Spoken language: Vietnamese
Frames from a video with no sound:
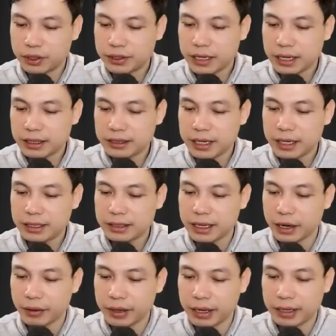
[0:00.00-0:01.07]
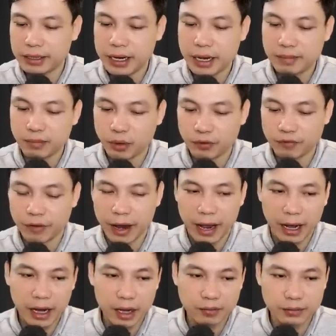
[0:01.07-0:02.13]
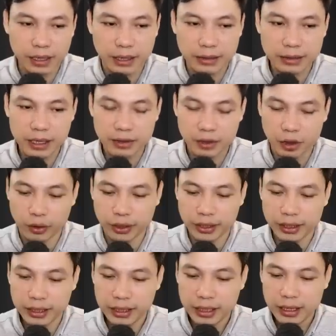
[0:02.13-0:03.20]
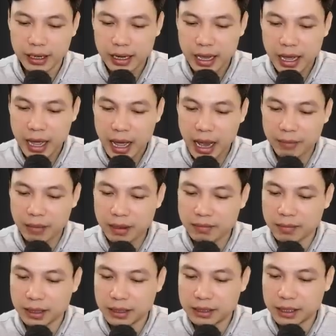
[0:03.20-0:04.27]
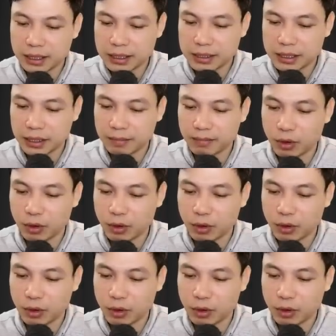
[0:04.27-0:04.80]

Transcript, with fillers: lộ rõ vẻ không tin được rằng tại sao mình lại bị thần hoàng làng đánh.